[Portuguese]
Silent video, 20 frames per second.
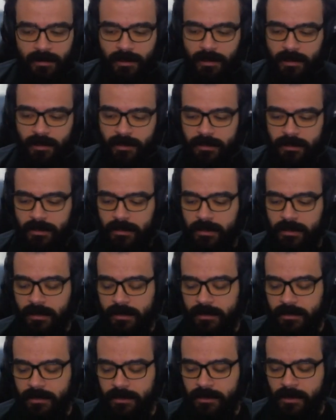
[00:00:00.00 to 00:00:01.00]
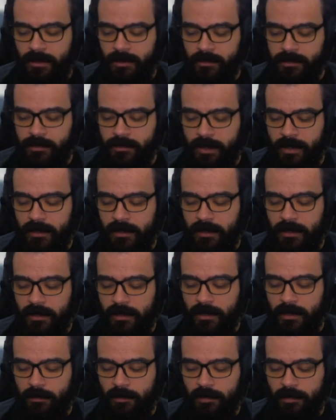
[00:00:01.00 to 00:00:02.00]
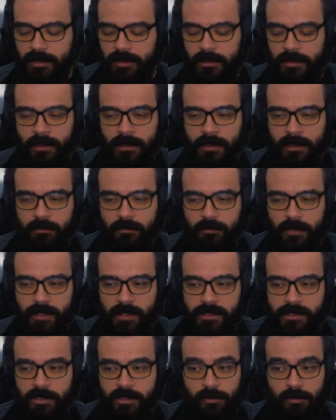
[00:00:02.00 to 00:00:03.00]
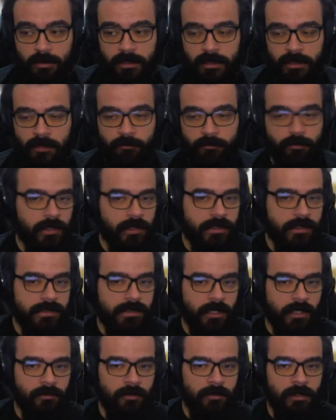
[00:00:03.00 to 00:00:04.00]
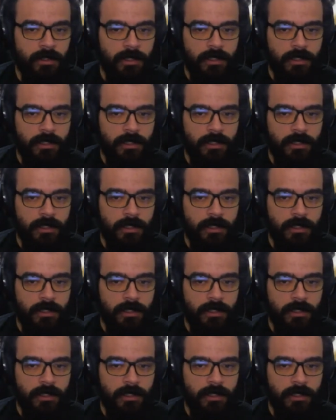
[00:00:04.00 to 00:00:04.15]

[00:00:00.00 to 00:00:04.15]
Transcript: aí da, da, da Housemark acabou que esse título ainda não foi lançado